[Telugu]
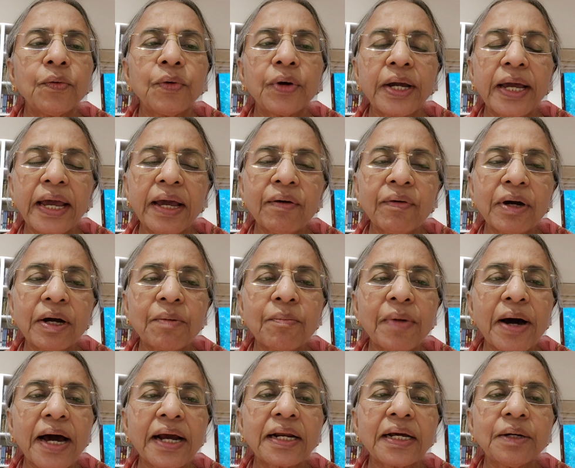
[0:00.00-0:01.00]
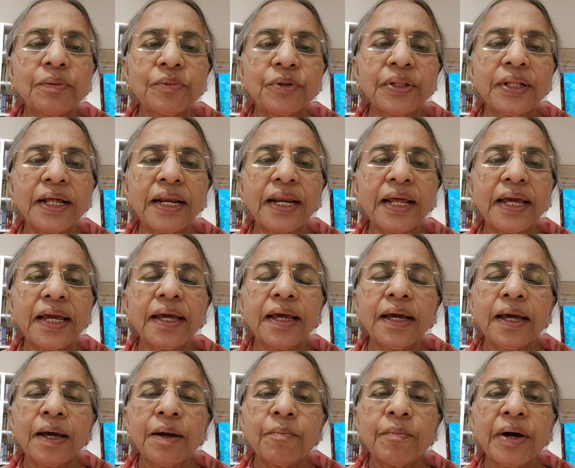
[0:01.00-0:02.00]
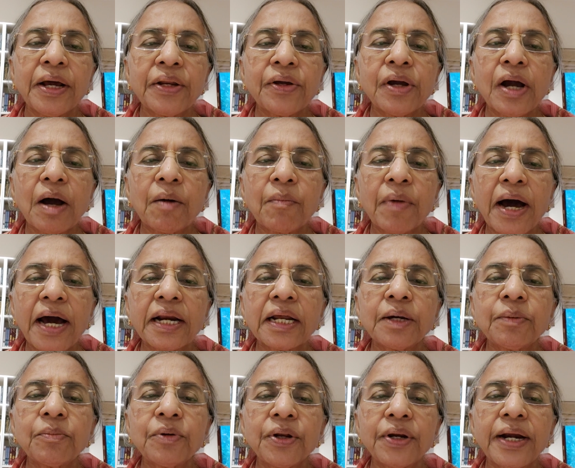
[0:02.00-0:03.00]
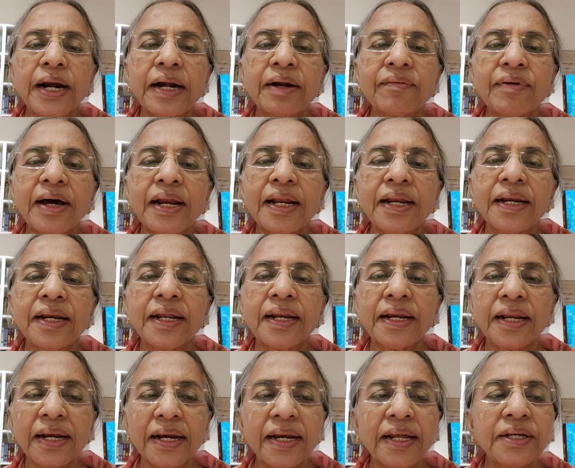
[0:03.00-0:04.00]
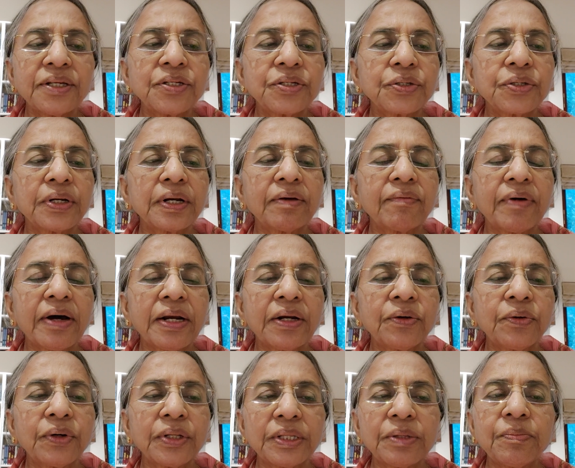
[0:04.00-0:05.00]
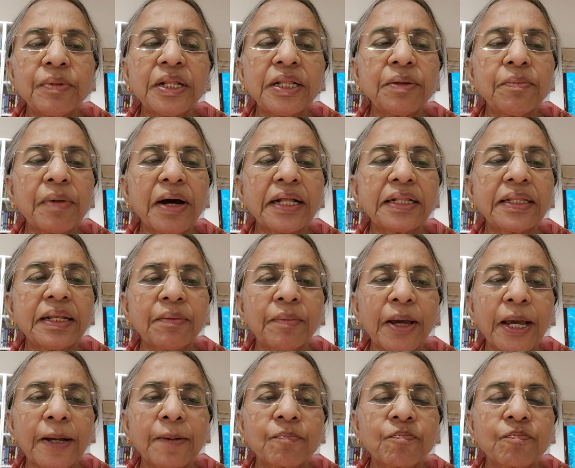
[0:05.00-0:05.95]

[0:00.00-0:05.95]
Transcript: ఒకే ఒక మార్గం ఉందని మరియు ఆ మార్గంలో నడవాలని నిర్ణయించుకున్న వారు కొద్దిమంది మాత్రమే